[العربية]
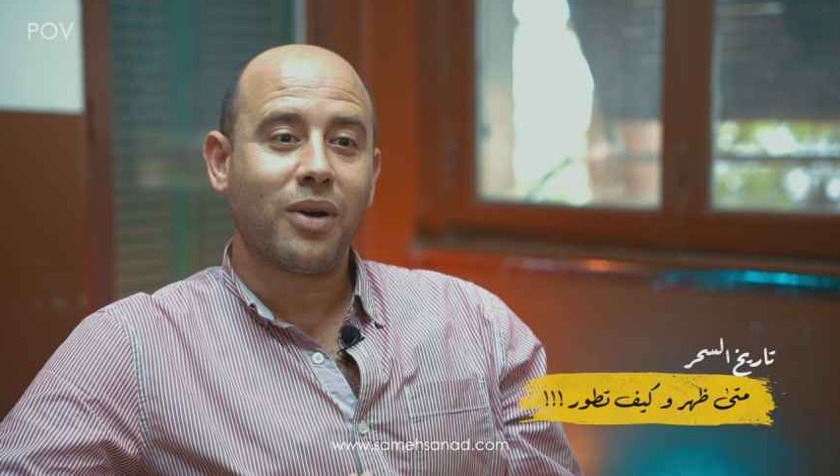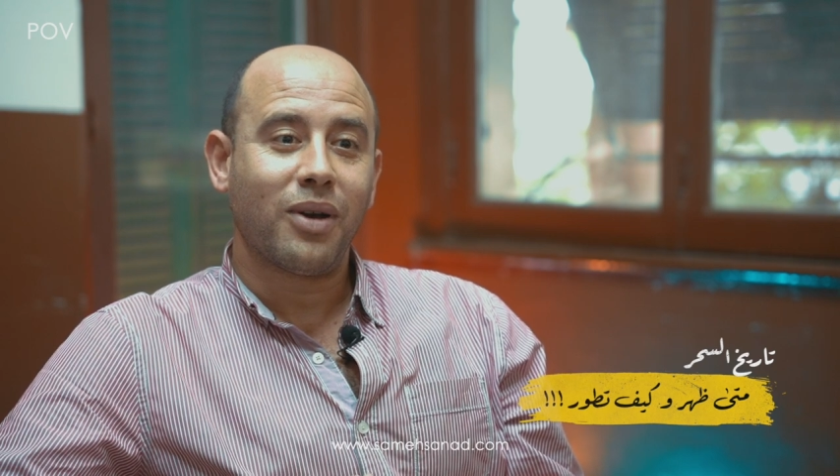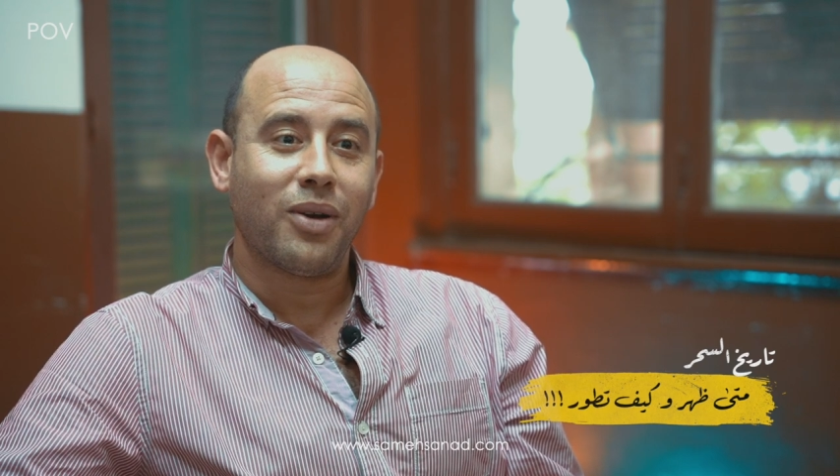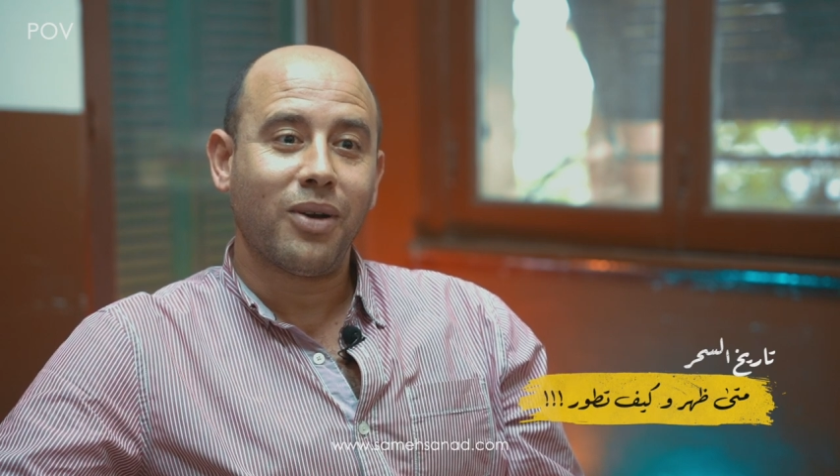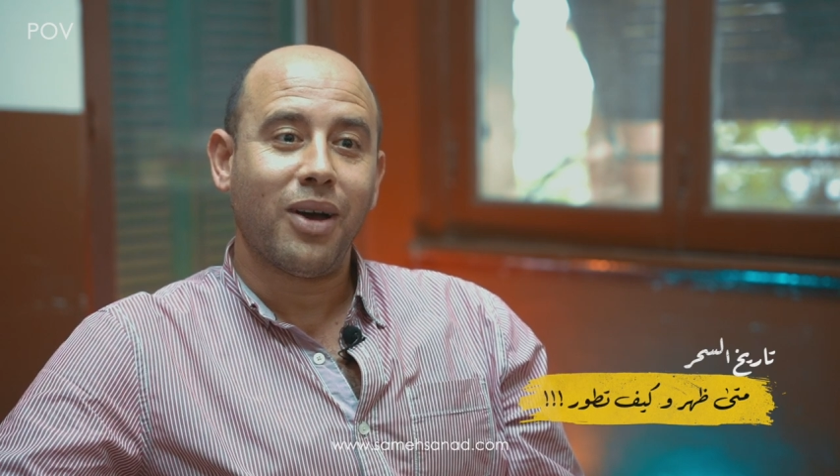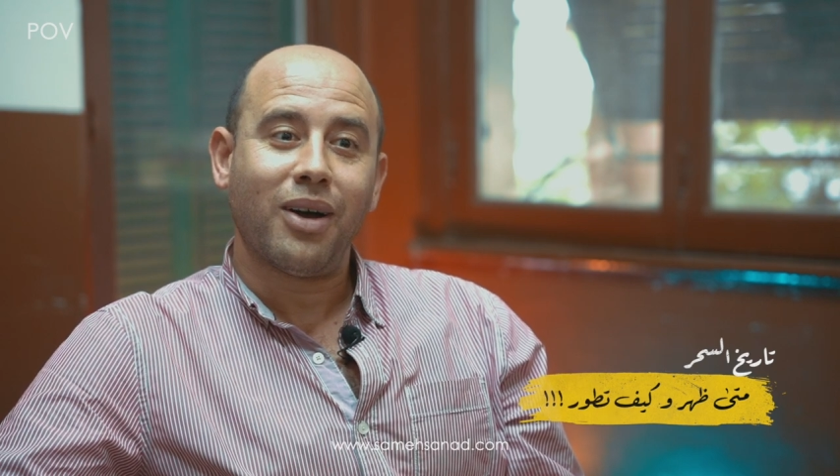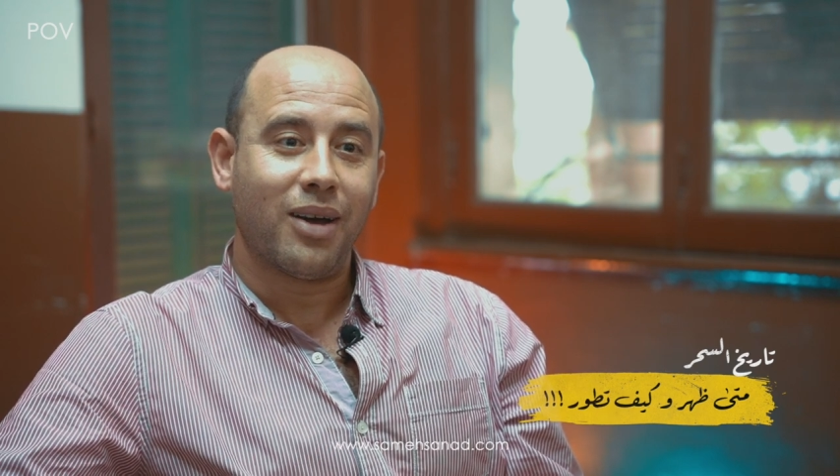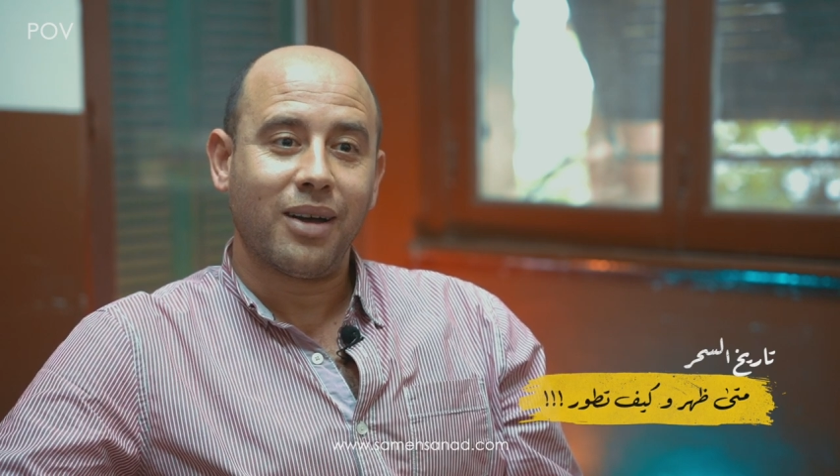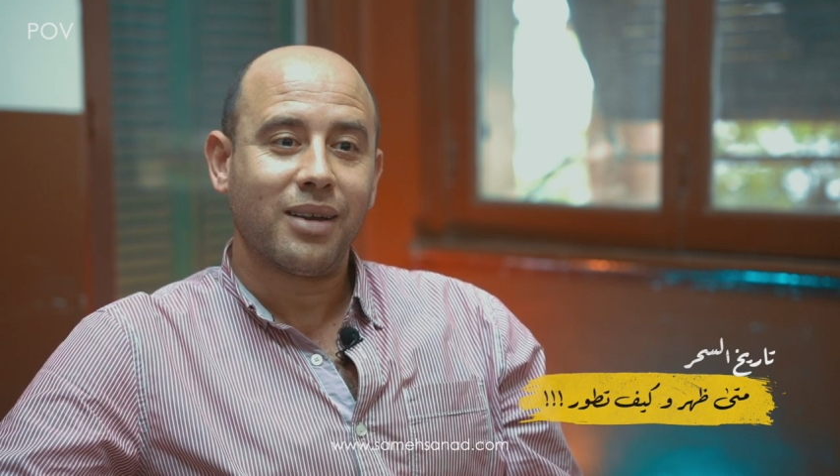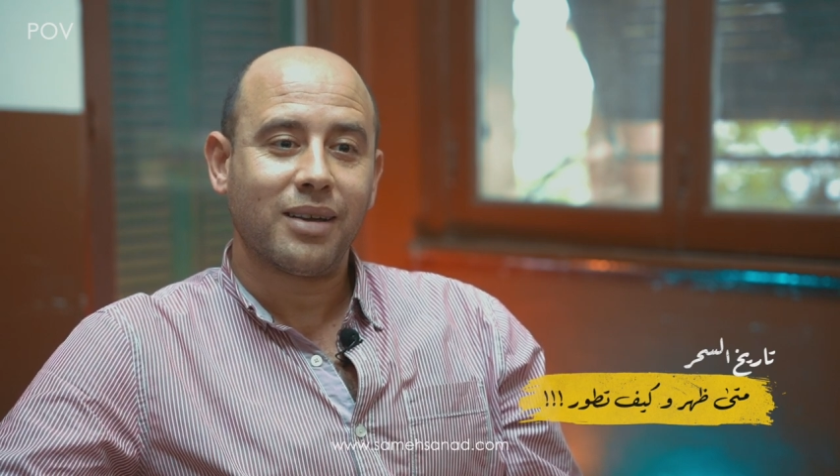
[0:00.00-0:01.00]
اللغه دي
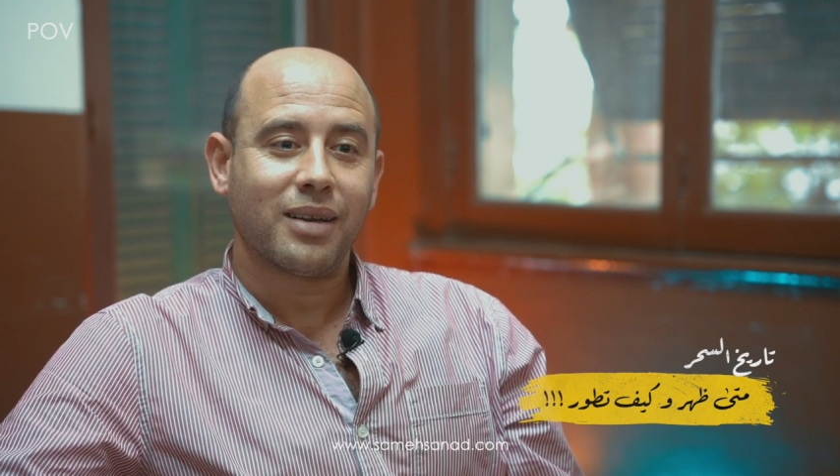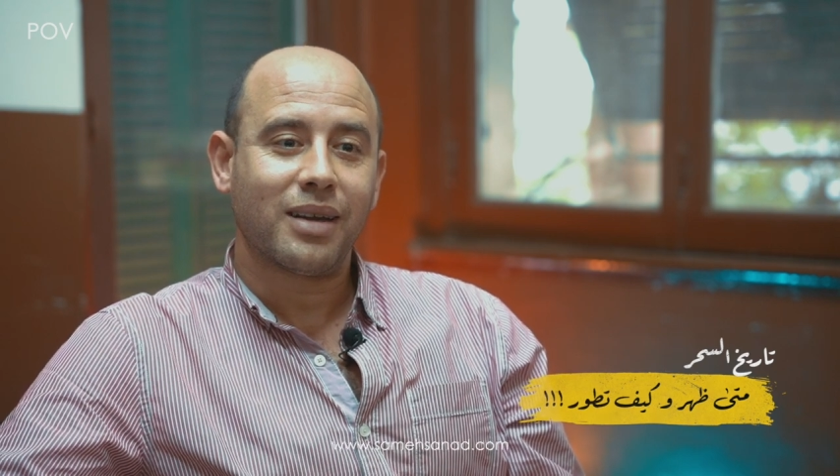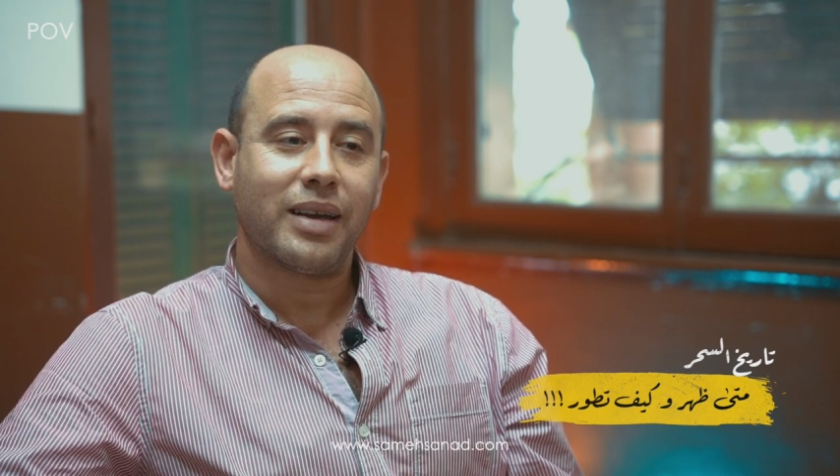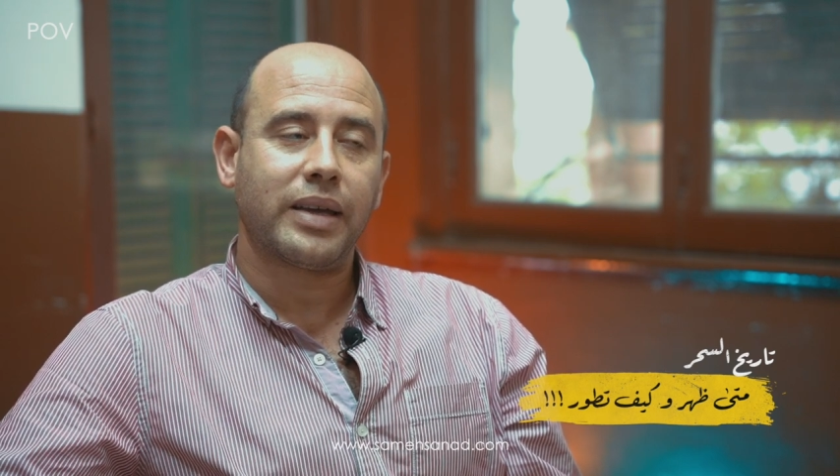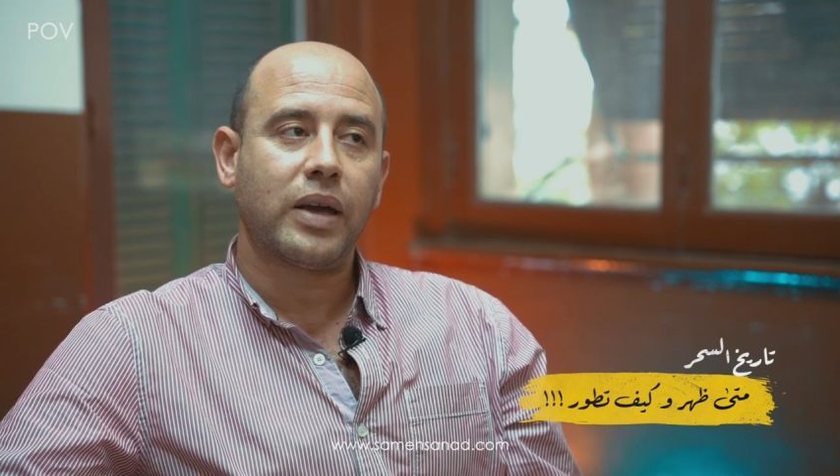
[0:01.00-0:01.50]
اه مم.